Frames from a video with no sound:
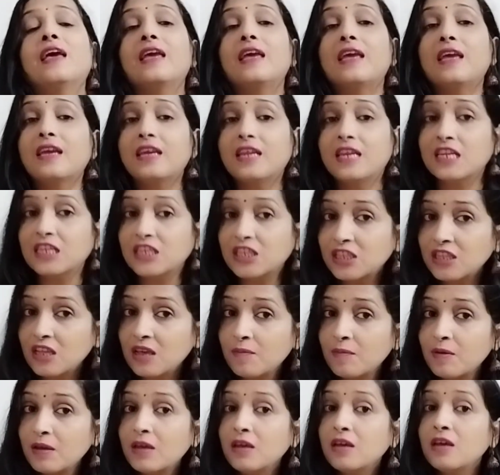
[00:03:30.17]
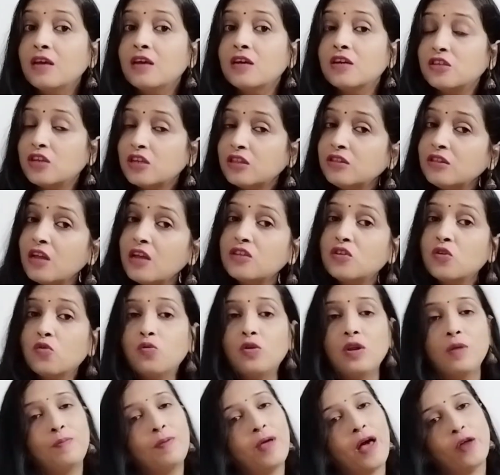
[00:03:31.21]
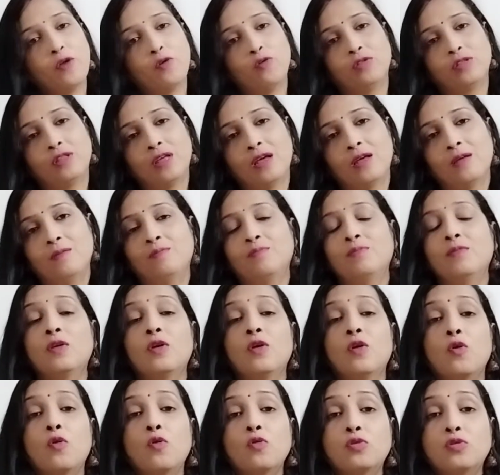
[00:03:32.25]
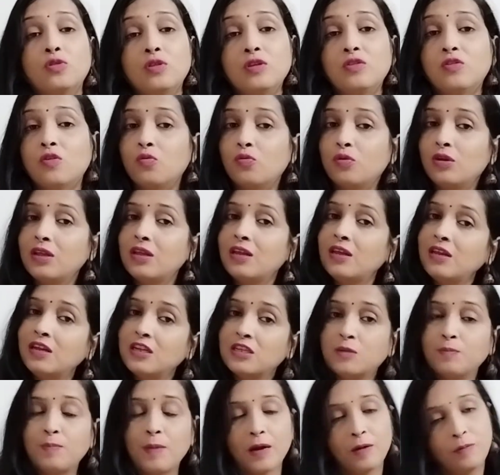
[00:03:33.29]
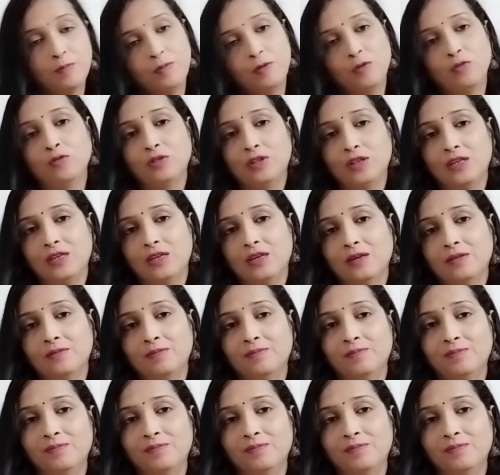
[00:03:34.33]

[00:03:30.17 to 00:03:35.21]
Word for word: एक रिश्ते में जितना ज़रूरी प्यार होता है उतनी ज़रूरी ही रिस्पेक्ट भी होती है